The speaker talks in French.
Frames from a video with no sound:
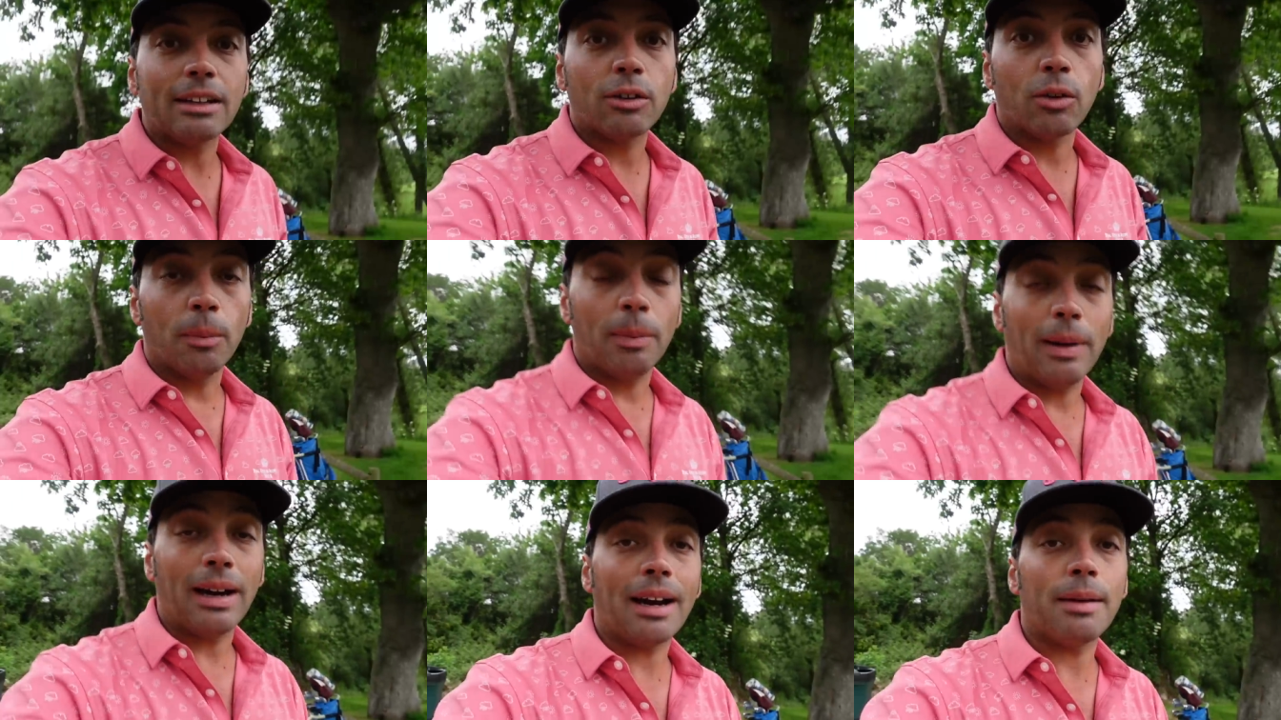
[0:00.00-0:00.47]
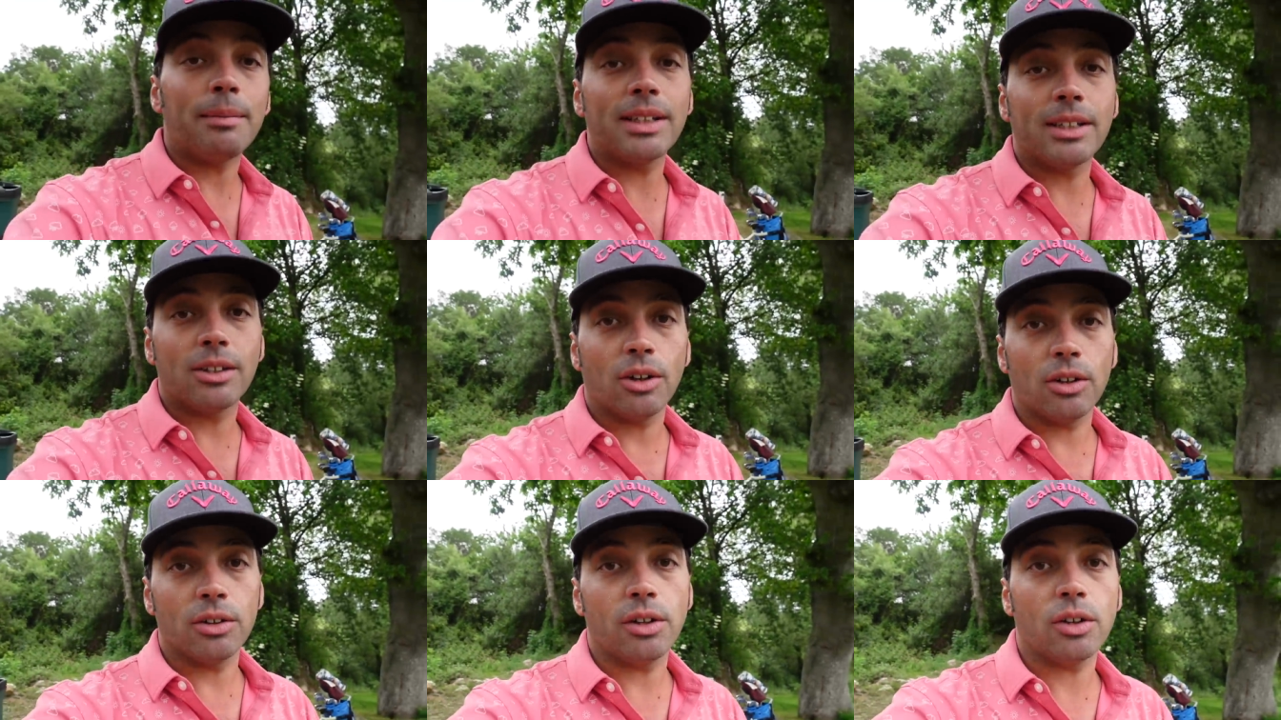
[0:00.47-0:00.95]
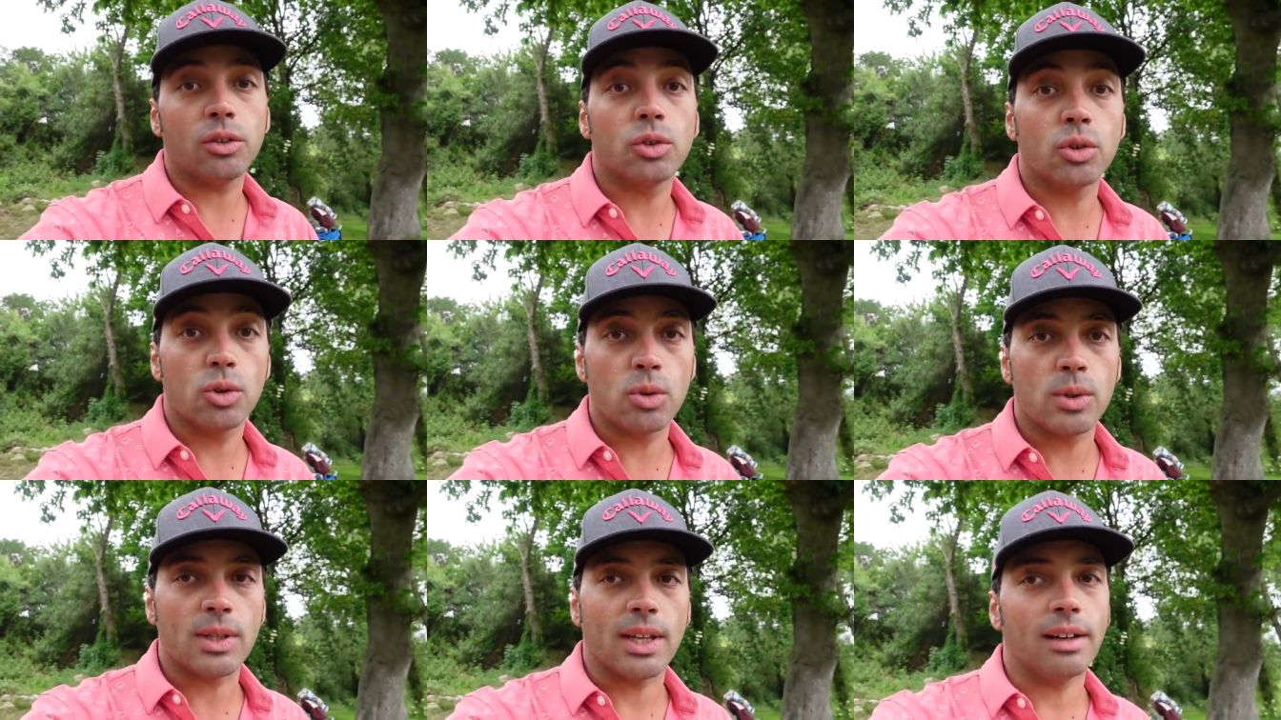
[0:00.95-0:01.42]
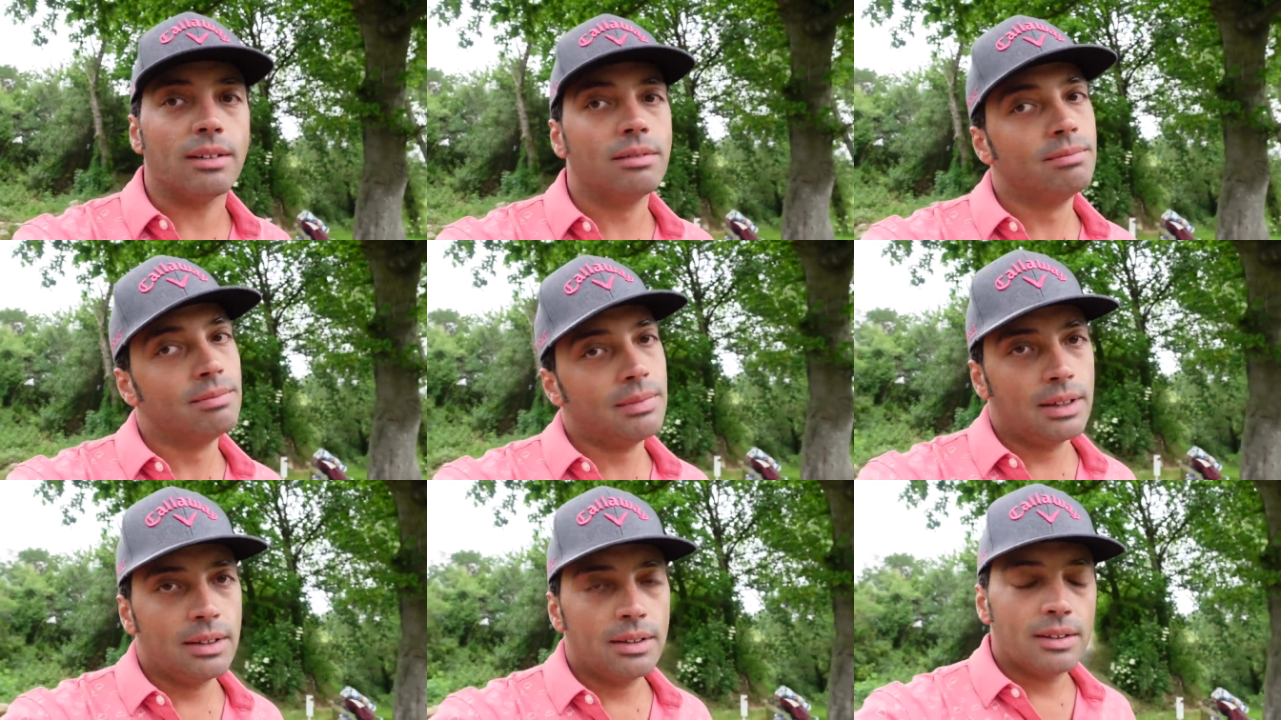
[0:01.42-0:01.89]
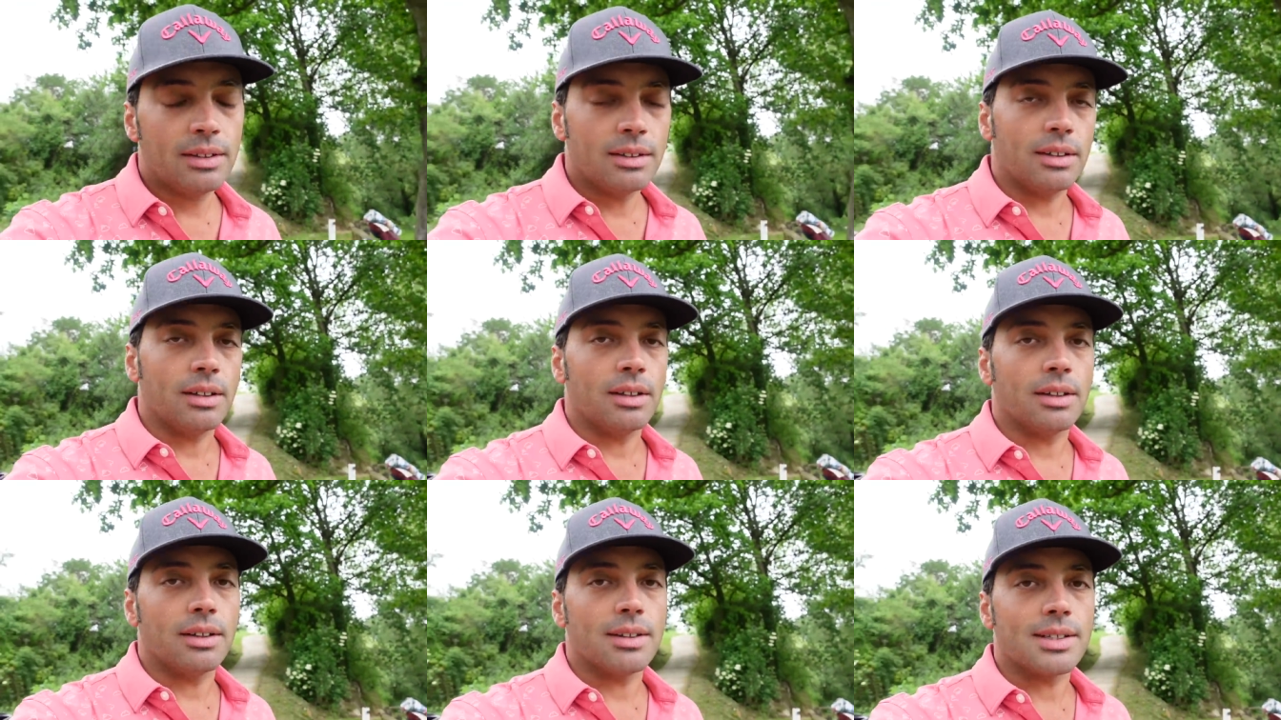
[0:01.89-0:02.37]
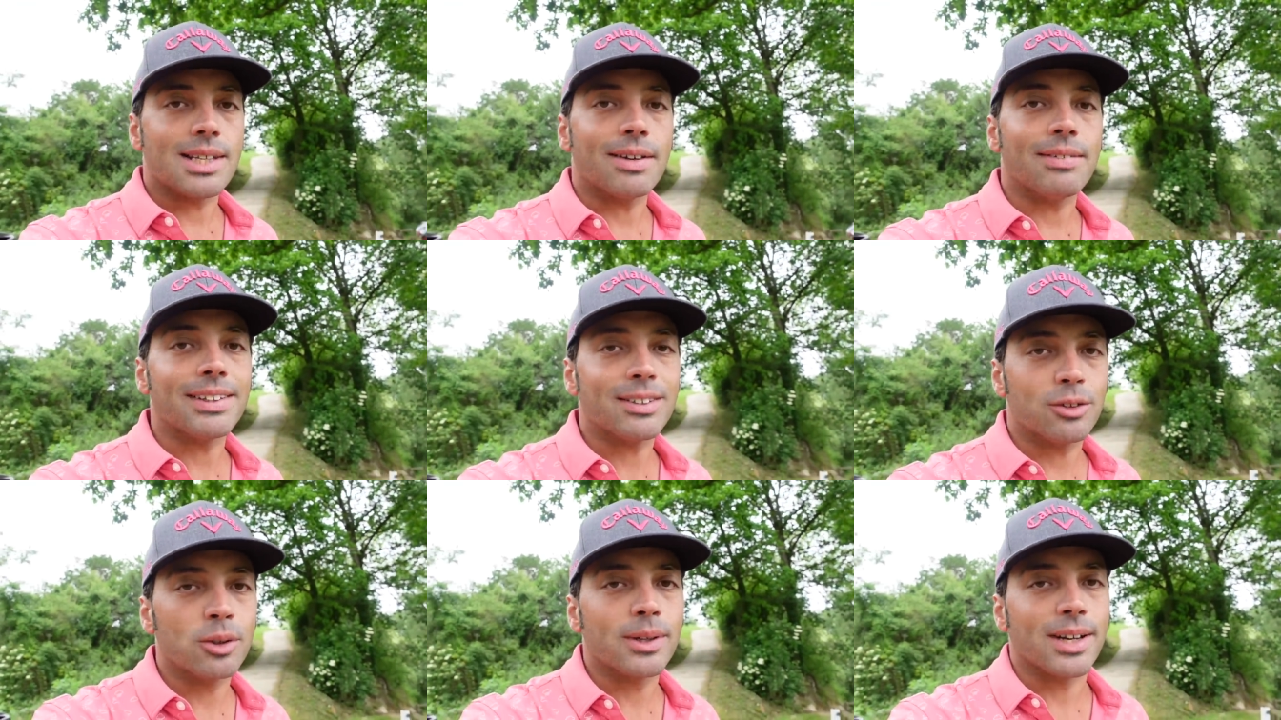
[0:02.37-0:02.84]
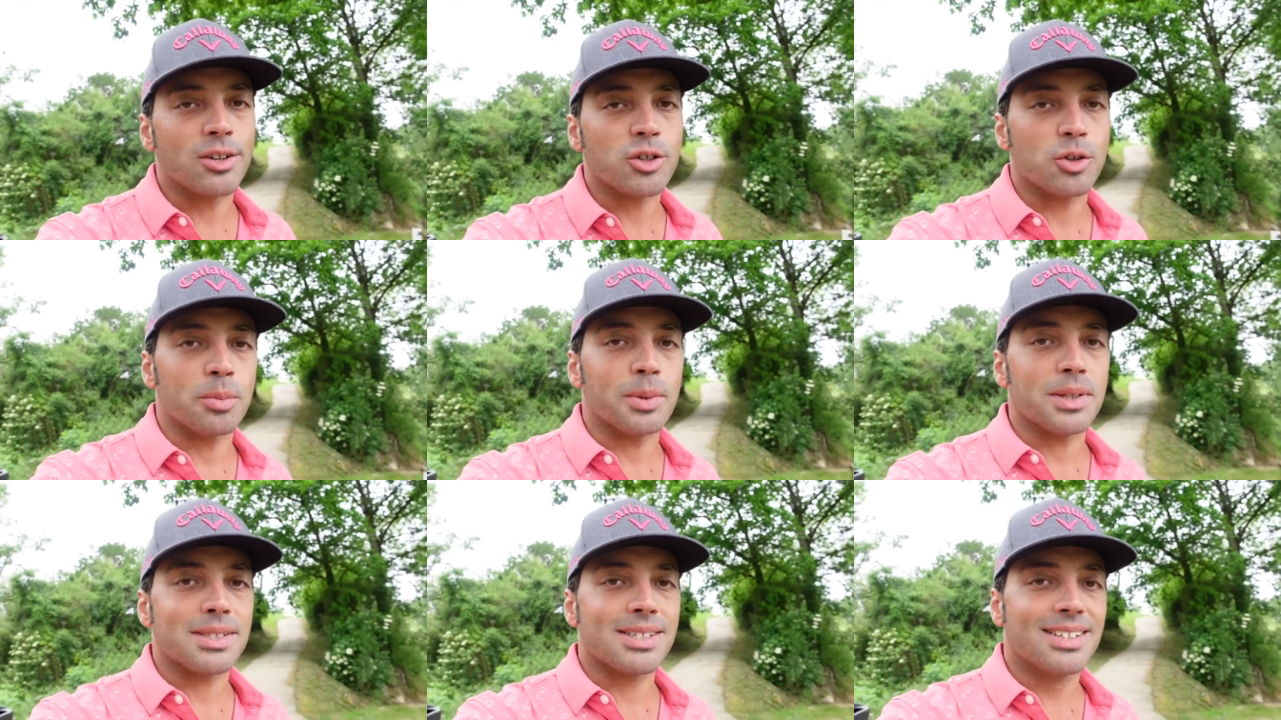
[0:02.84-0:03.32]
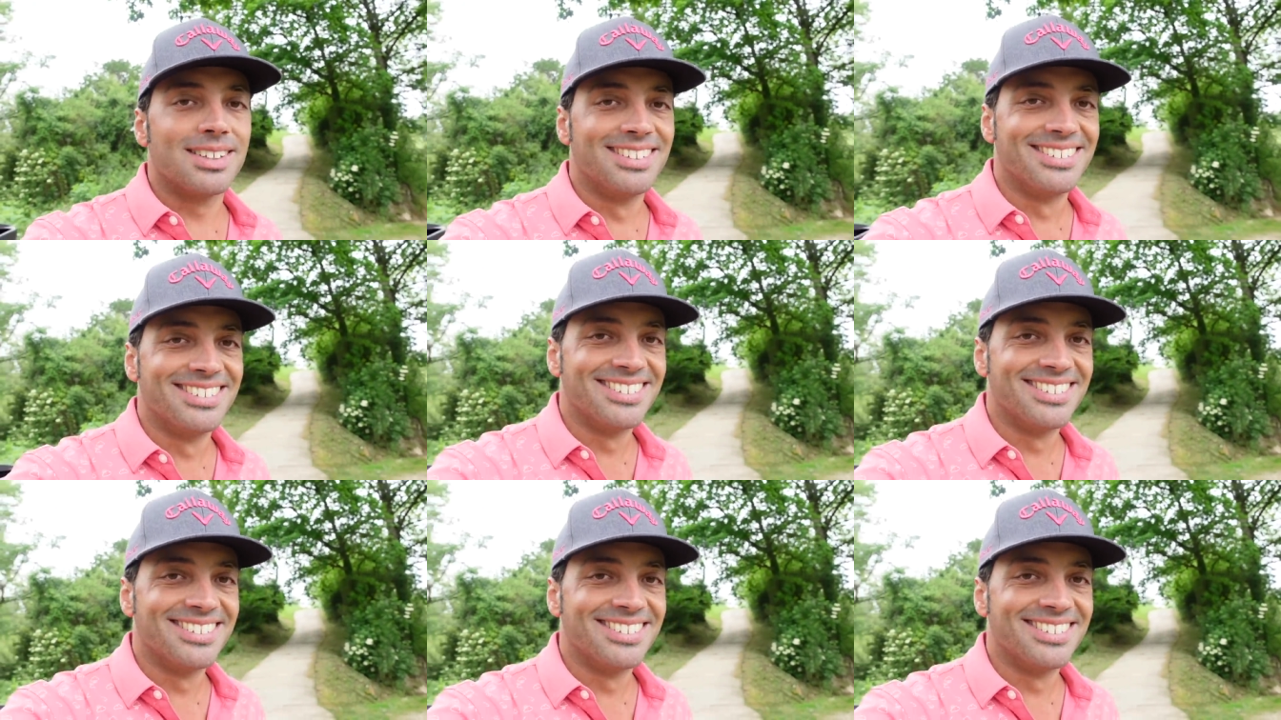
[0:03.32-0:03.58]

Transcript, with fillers: les compare à la main corner d'Augusta. Euh, ça va être coquin, je pense.